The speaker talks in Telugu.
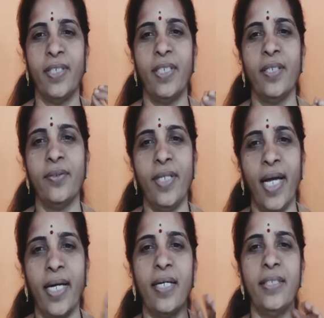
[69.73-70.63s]
అంటారు
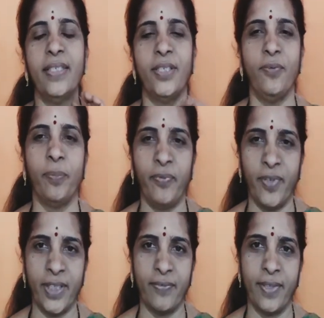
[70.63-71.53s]
ఏకాదశి
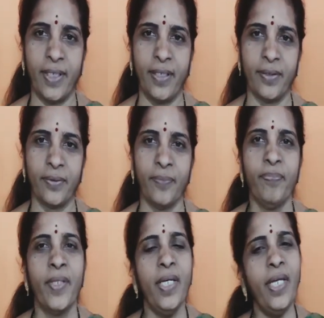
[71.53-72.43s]
ఉపవాసం అంటారు
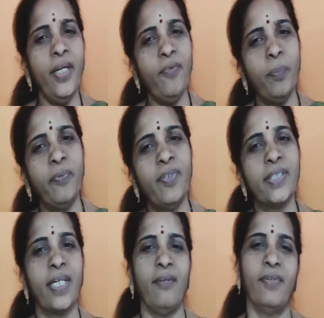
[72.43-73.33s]
ఇన్ని
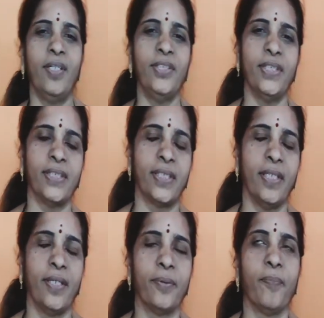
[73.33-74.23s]
ఉపవాసాలు వాళ్ళు
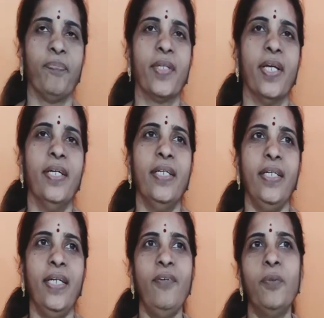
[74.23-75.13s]
చేస్తున్నారు
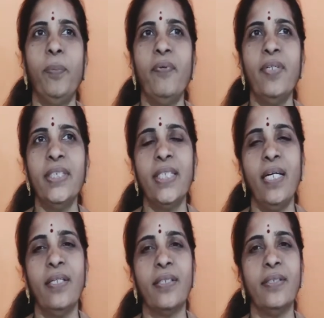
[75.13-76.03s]
ఈ
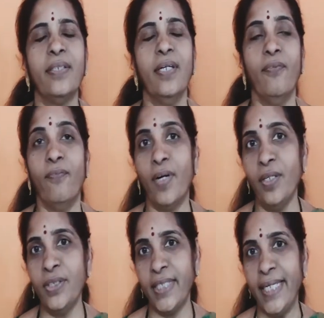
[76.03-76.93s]
ఉపవాసాలు
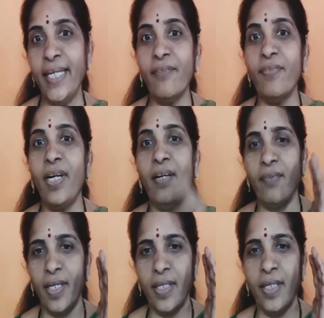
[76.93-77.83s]
వాళ్ళు చేయడం వల్ల
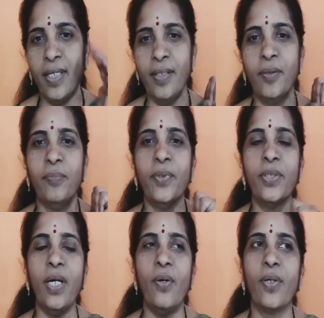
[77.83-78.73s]
వాళ్ళకి
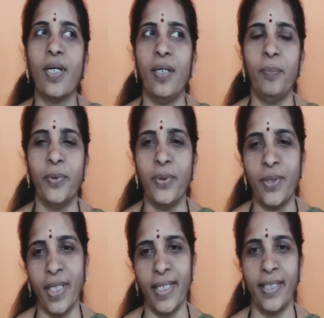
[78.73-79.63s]
ముక్తి లోకాలు
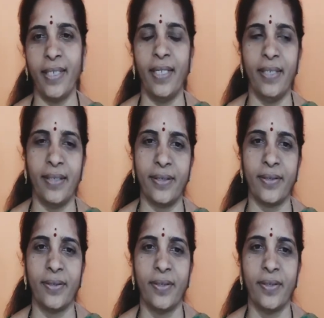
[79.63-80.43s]
పొందుతున్నాయని అంటారు